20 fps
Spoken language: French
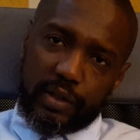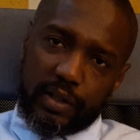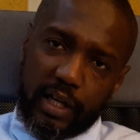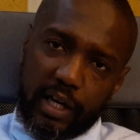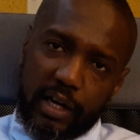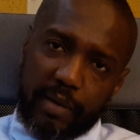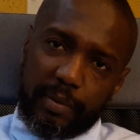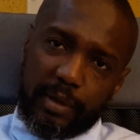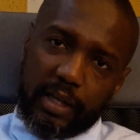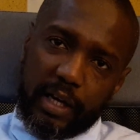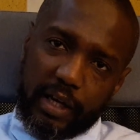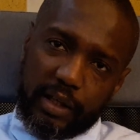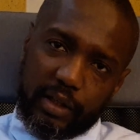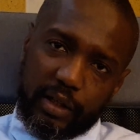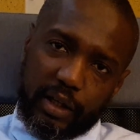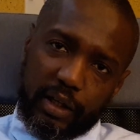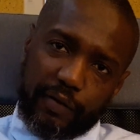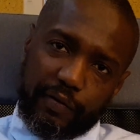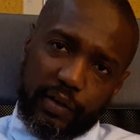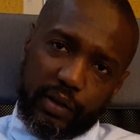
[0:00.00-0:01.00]
wa sallam, qui a
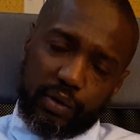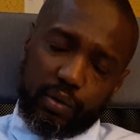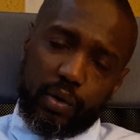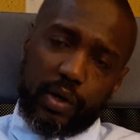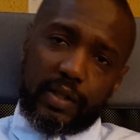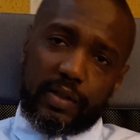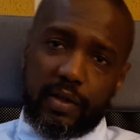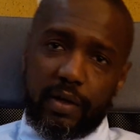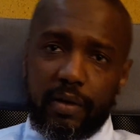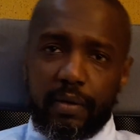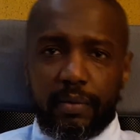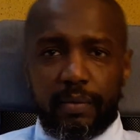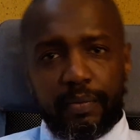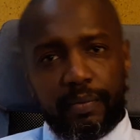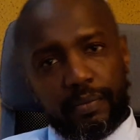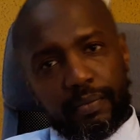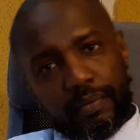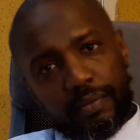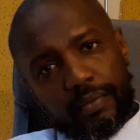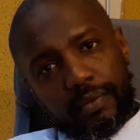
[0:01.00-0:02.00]
duré 23 ans,
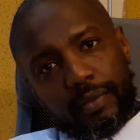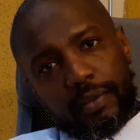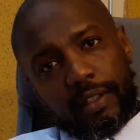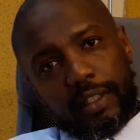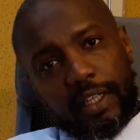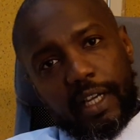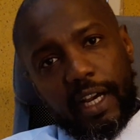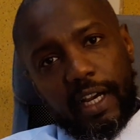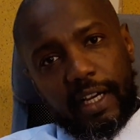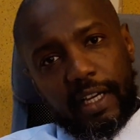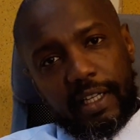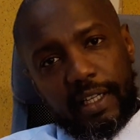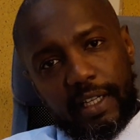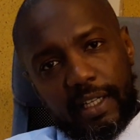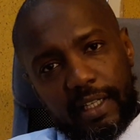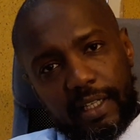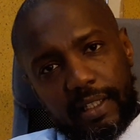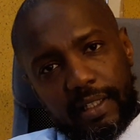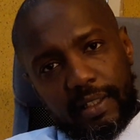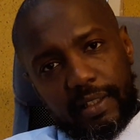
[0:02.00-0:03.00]
qui a
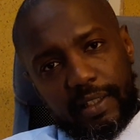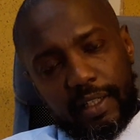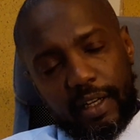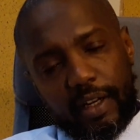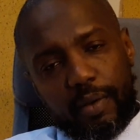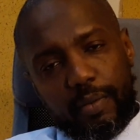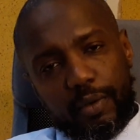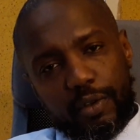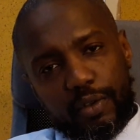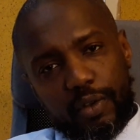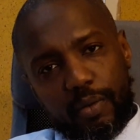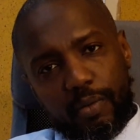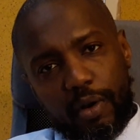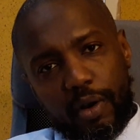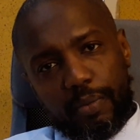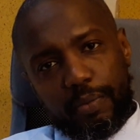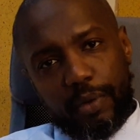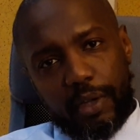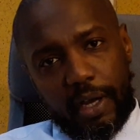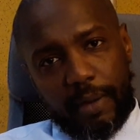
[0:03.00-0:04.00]
régné sur les
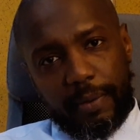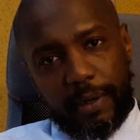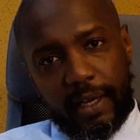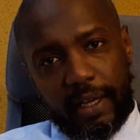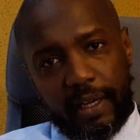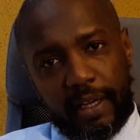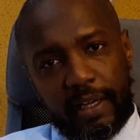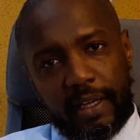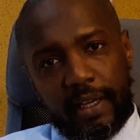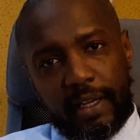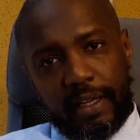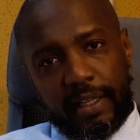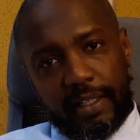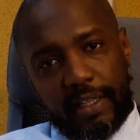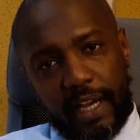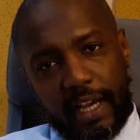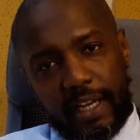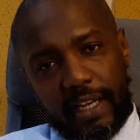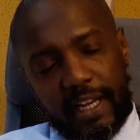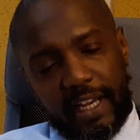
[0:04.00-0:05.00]
musulmans. Puis après,
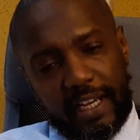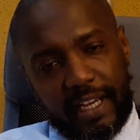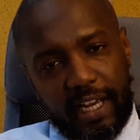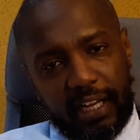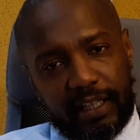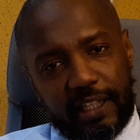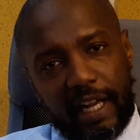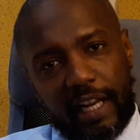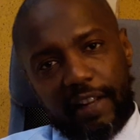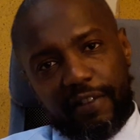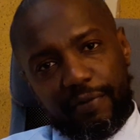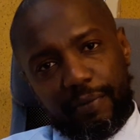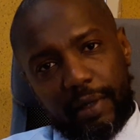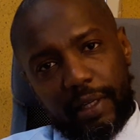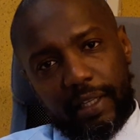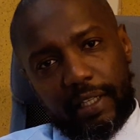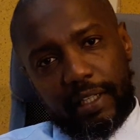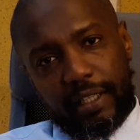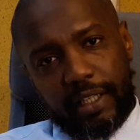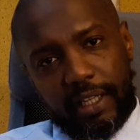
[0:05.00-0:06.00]
il y a eu les quatre califes
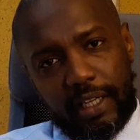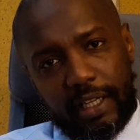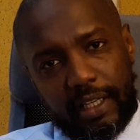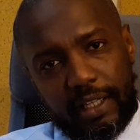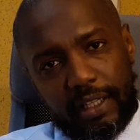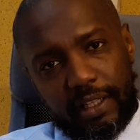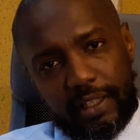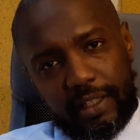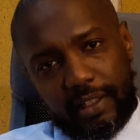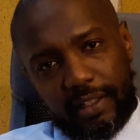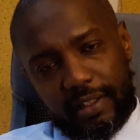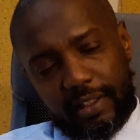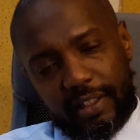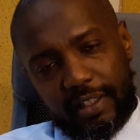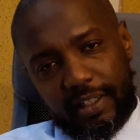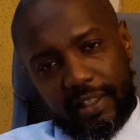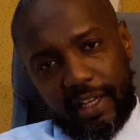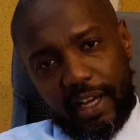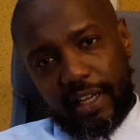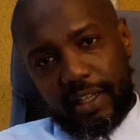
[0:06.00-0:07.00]
bien guidés,
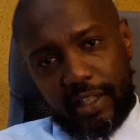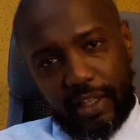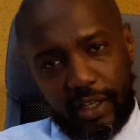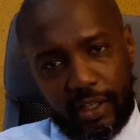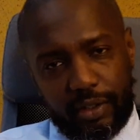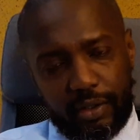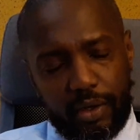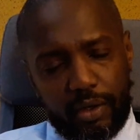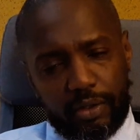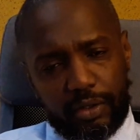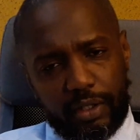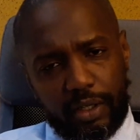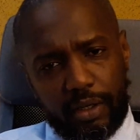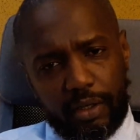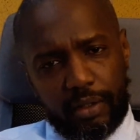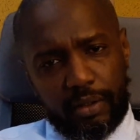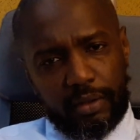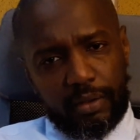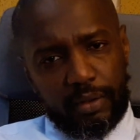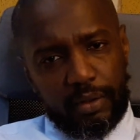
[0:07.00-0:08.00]
ça a duré 30
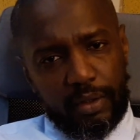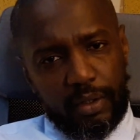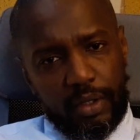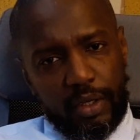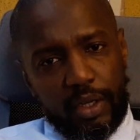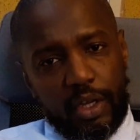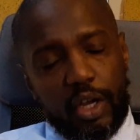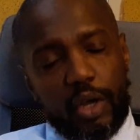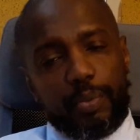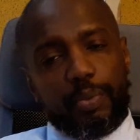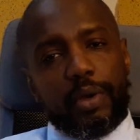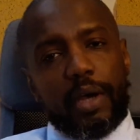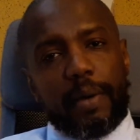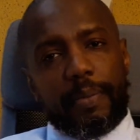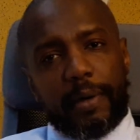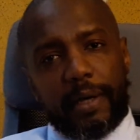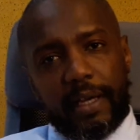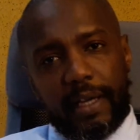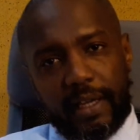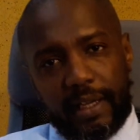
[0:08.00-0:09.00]
ans. Et puis
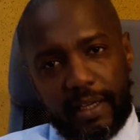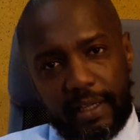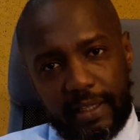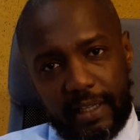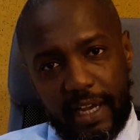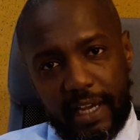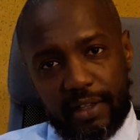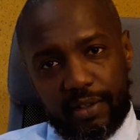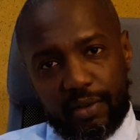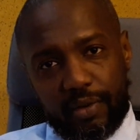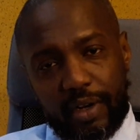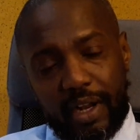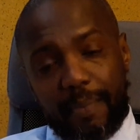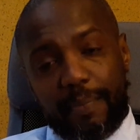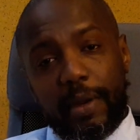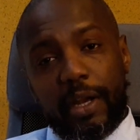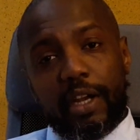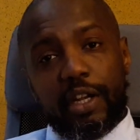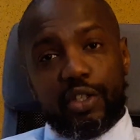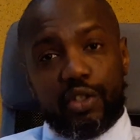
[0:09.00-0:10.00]
après, il y a eu ce qu'on
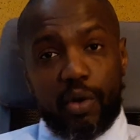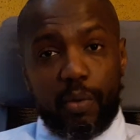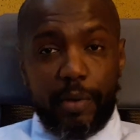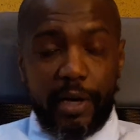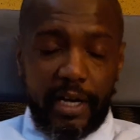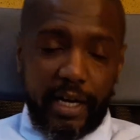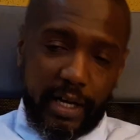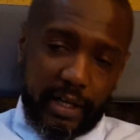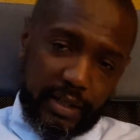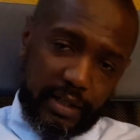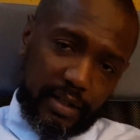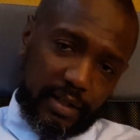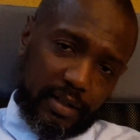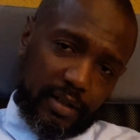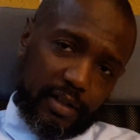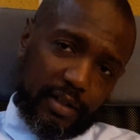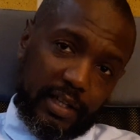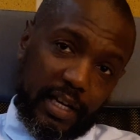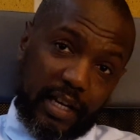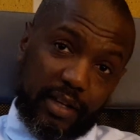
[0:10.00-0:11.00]
appelle les Omeyyades,
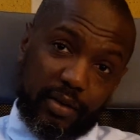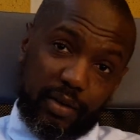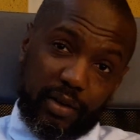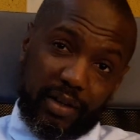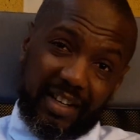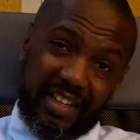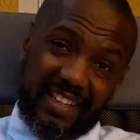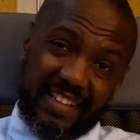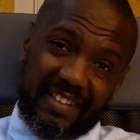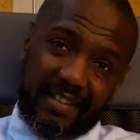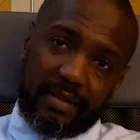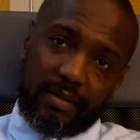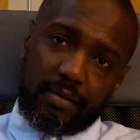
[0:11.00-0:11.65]
ça a duré